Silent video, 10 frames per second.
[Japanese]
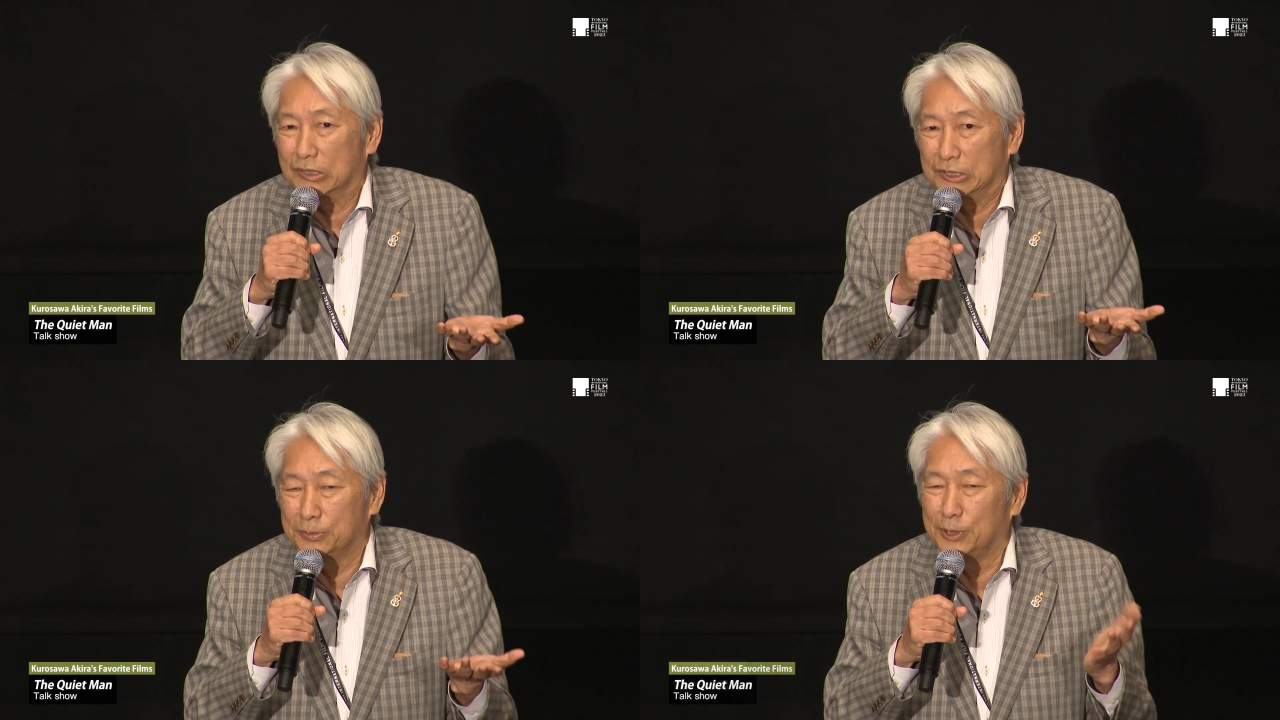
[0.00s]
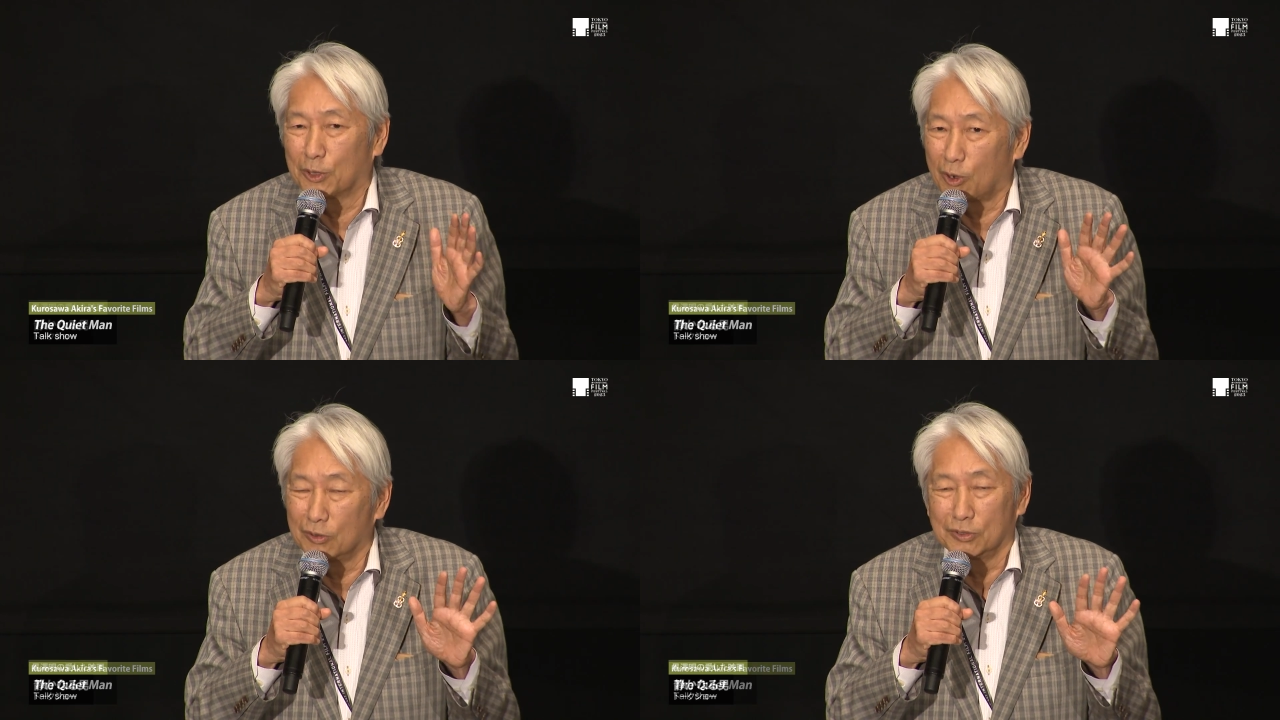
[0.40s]
指
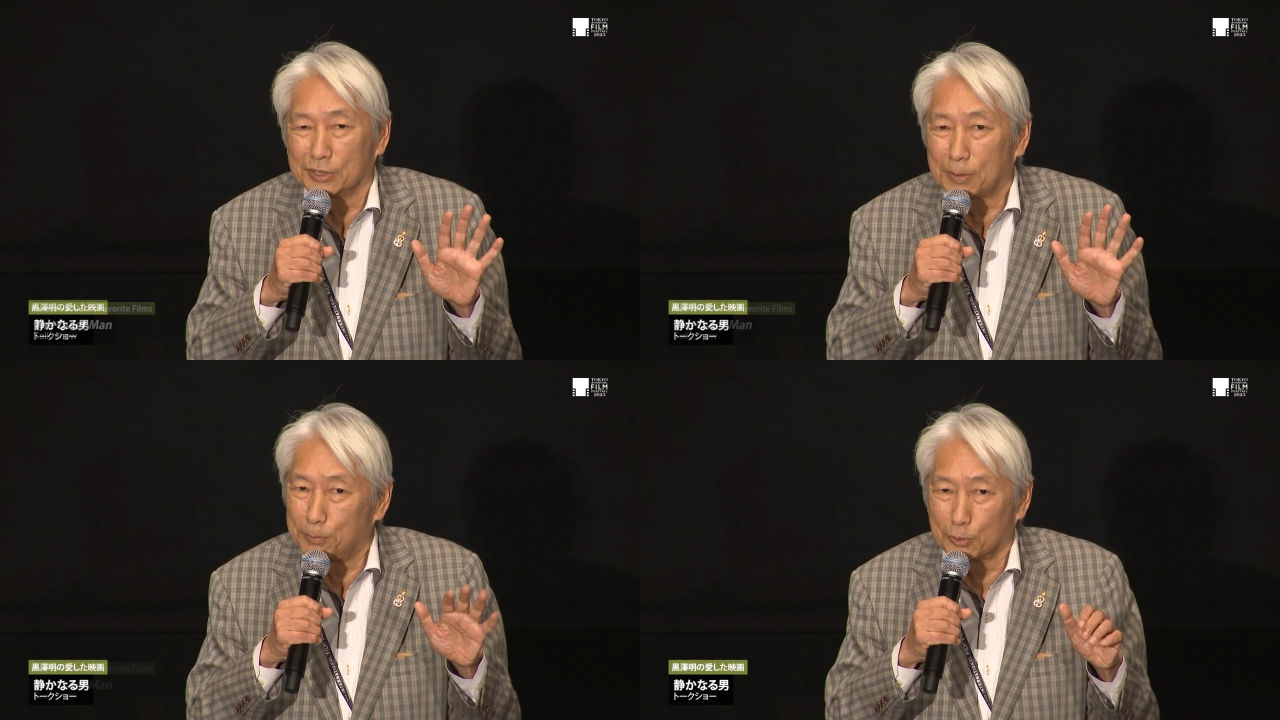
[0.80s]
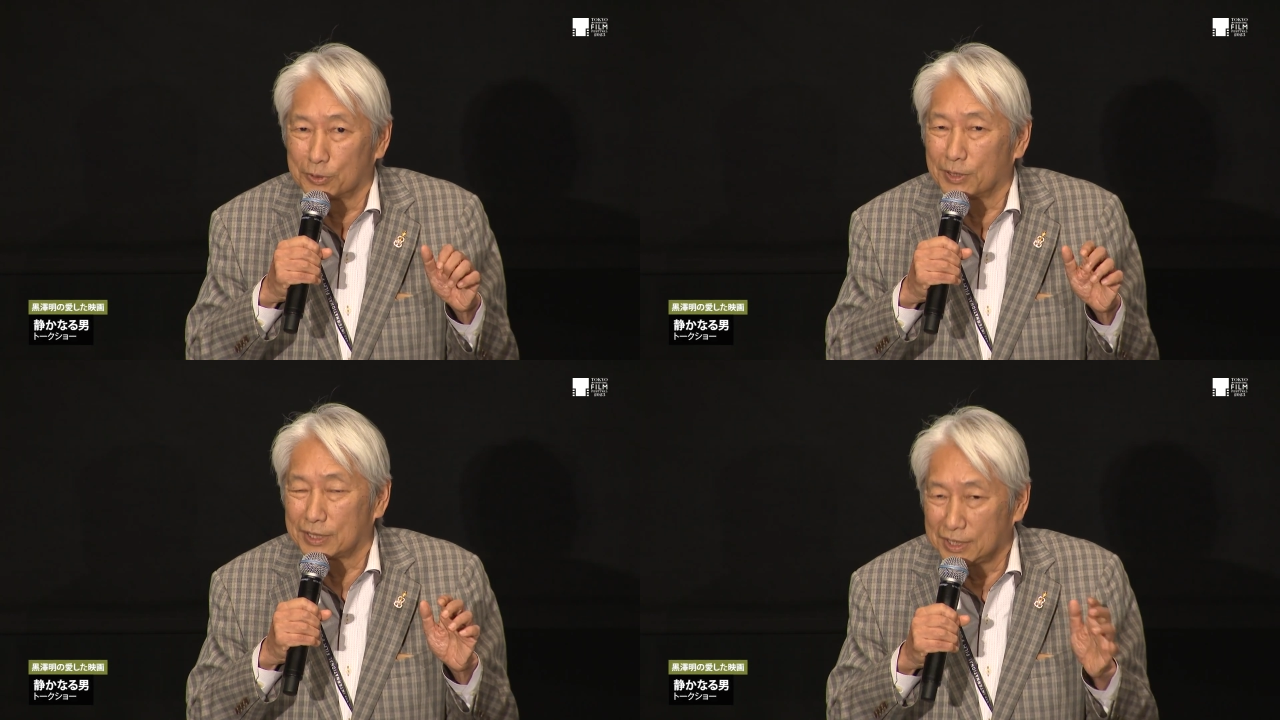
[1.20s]
の100本
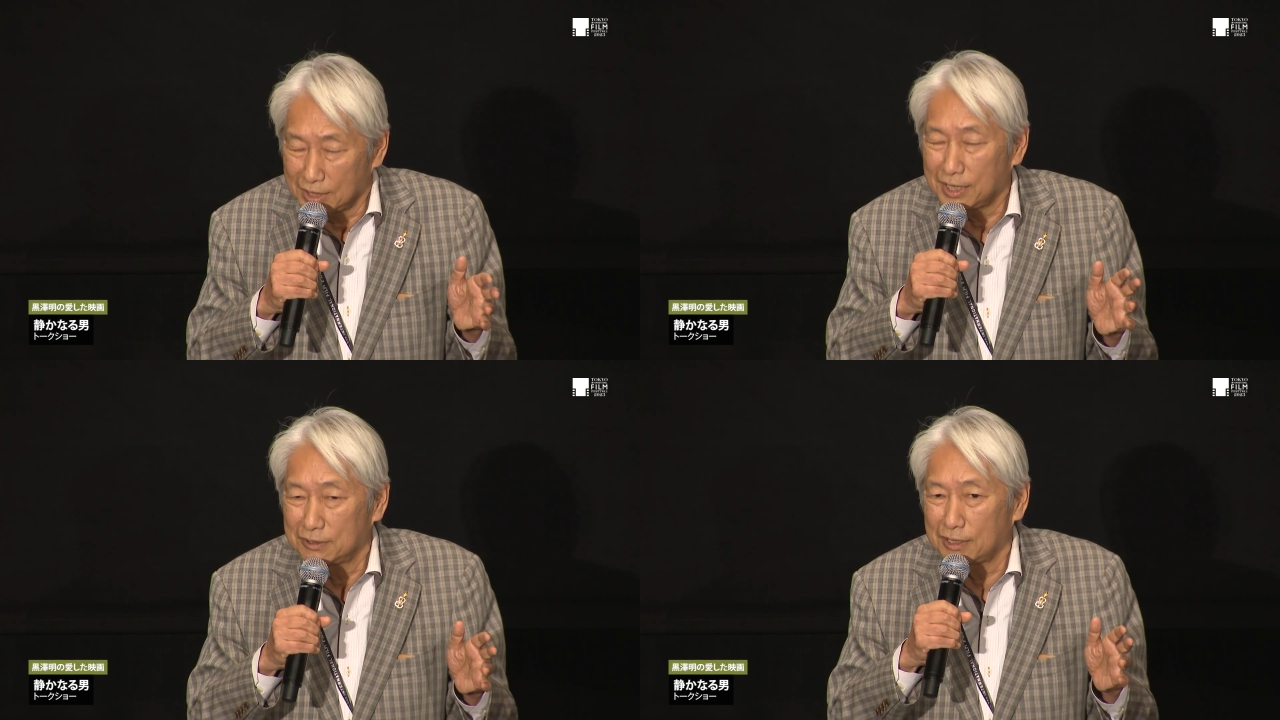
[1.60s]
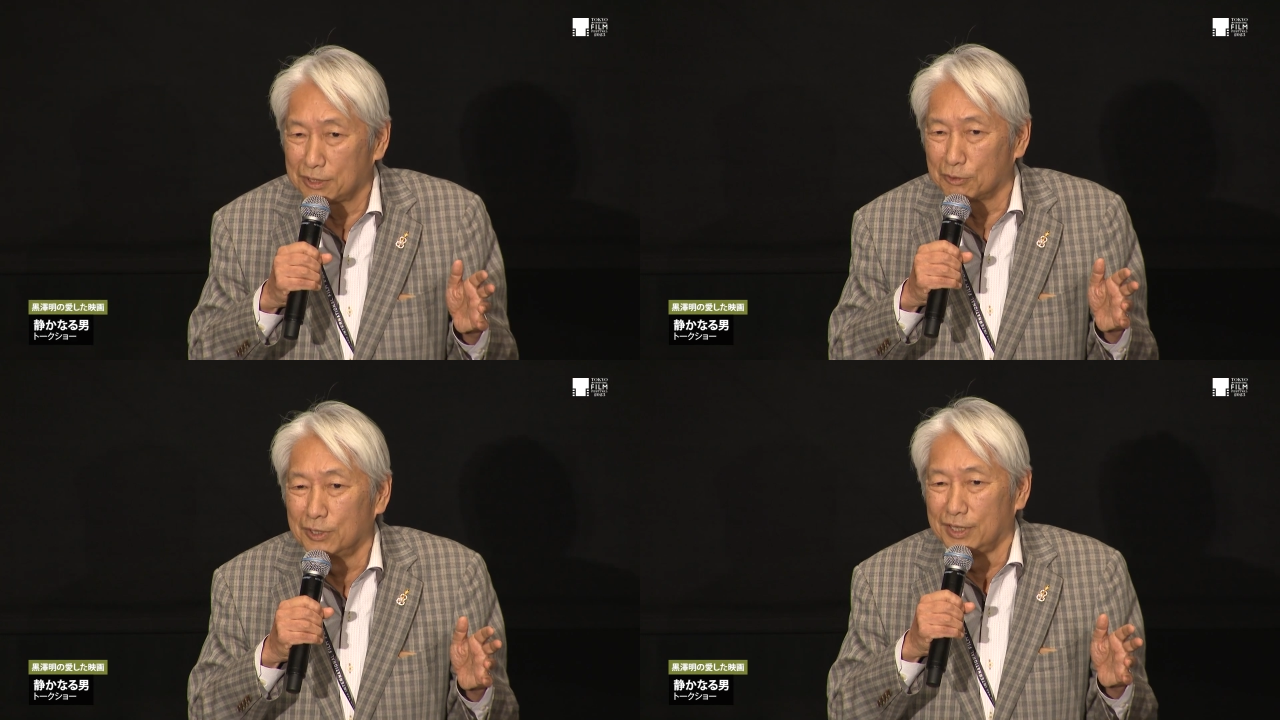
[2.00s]
では足りないぐら
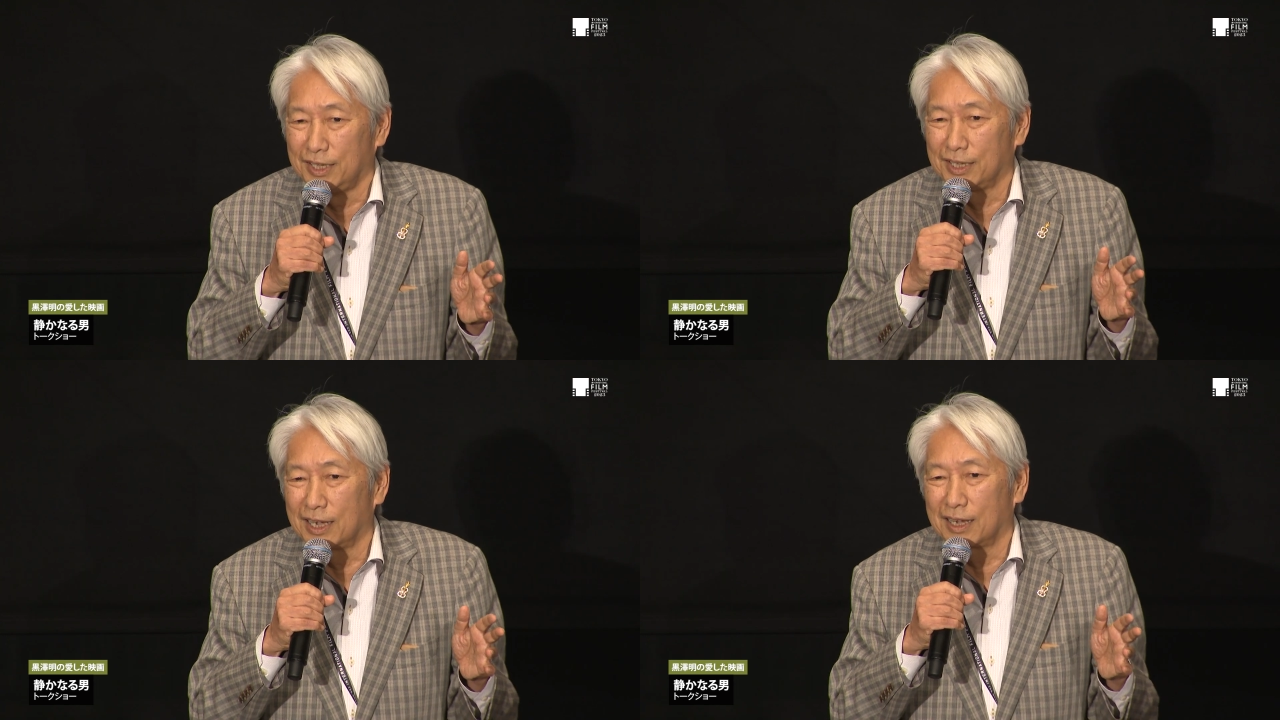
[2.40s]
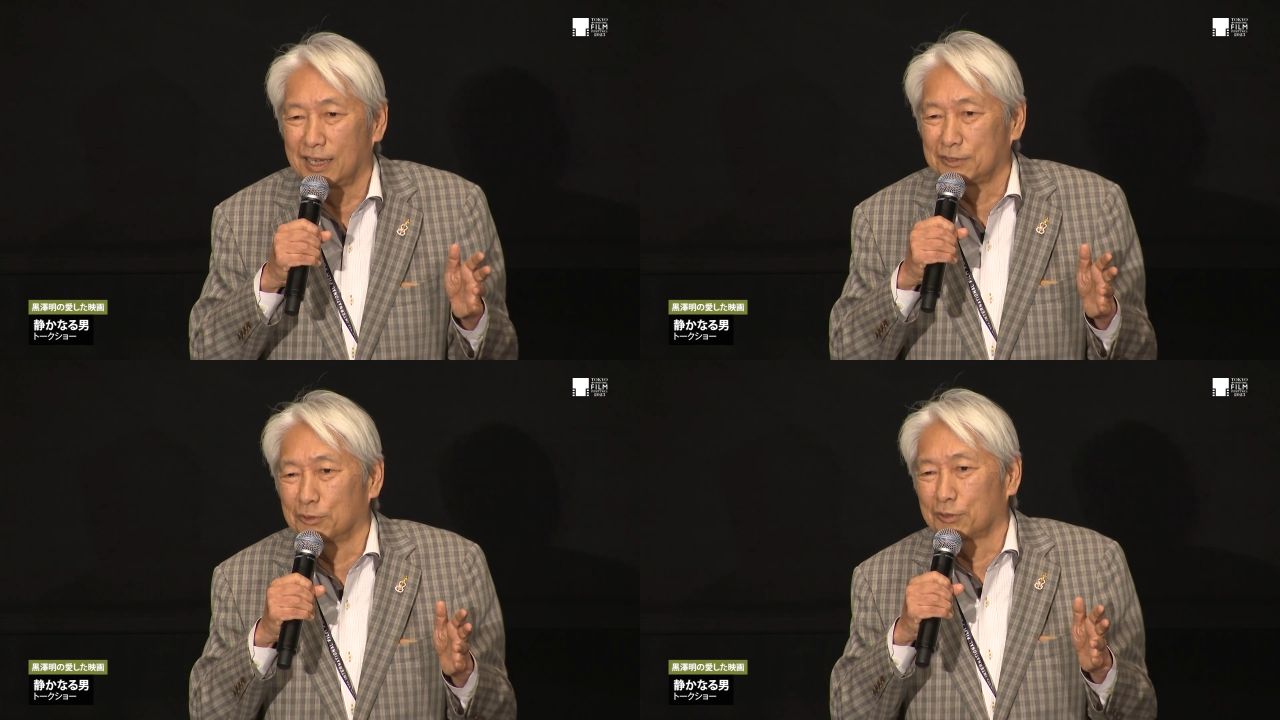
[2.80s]
いの映画が
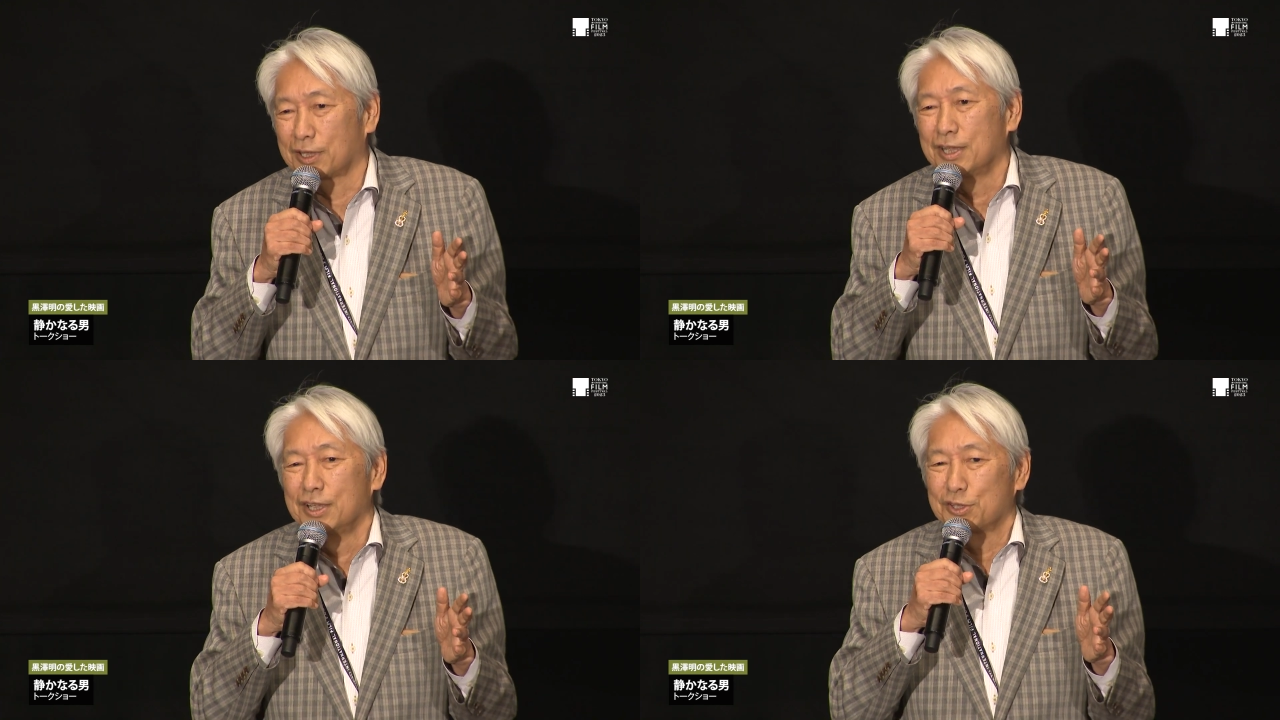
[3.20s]
あるので、